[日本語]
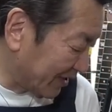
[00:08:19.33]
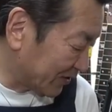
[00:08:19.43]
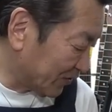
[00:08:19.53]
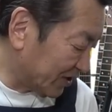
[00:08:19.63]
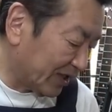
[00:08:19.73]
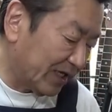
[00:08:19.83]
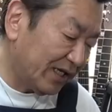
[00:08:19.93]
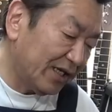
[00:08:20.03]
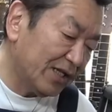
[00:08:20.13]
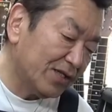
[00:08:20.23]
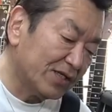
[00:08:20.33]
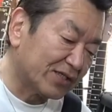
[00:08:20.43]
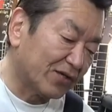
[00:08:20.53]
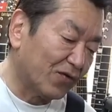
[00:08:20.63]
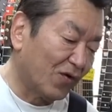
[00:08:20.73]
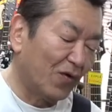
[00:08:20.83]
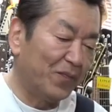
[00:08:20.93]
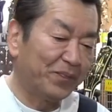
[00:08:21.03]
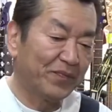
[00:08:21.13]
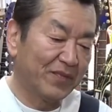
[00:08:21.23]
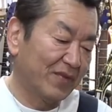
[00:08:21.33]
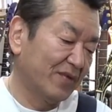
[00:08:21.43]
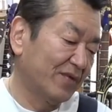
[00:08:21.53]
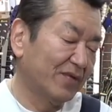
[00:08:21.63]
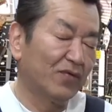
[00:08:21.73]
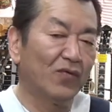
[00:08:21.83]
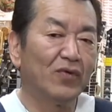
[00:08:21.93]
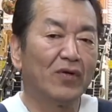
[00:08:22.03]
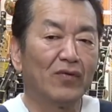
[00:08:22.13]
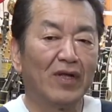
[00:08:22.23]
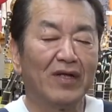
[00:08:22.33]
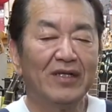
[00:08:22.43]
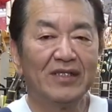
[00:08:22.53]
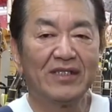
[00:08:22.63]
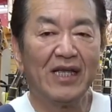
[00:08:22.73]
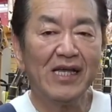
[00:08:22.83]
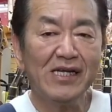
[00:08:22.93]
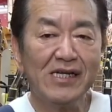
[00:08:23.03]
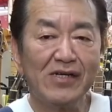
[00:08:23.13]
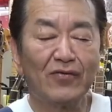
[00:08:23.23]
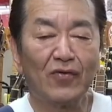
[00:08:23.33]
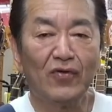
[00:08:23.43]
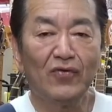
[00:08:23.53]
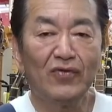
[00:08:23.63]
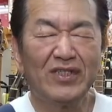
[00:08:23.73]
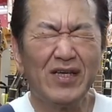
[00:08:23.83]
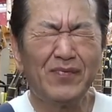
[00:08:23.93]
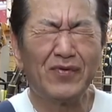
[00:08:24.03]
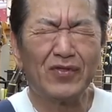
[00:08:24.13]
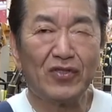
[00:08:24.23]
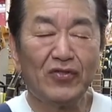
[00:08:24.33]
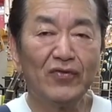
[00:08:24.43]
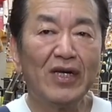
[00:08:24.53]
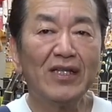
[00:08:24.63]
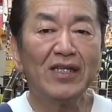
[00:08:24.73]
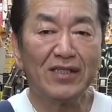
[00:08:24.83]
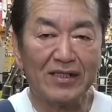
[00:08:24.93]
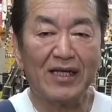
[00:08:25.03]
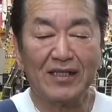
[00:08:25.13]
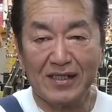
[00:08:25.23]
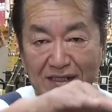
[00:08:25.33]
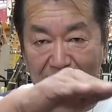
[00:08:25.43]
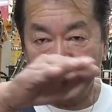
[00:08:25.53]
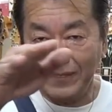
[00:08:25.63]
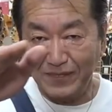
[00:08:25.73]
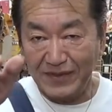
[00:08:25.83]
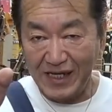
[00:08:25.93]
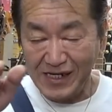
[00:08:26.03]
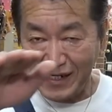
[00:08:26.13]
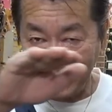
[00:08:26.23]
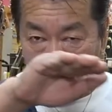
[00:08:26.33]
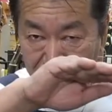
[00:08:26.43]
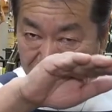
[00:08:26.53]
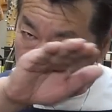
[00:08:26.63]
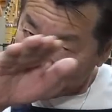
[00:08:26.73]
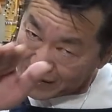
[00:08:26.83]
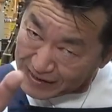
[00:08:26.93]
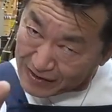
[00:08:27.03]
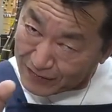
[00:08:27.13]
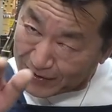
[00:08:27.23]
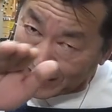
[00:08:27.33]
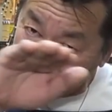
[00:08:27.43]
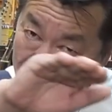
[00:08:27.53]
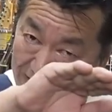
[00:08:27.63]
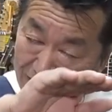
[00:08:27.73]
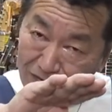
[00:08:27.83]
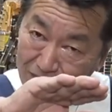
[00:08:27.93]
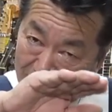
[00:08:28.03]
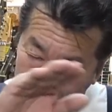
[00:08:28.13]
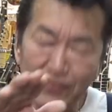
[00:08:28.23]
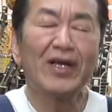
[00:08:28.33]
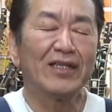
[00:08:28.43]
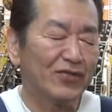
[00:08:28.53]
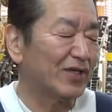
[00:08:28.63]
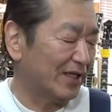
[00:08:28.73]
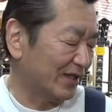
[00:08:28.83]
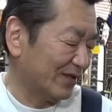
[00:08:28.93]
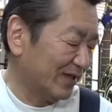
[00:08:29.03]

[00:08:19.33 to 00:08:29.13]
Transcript: そして握りなんですけど、どうだろうな、三角と U シェイプの中間ですね。三角と、まあ三角までいかないけど、まあ、中間中間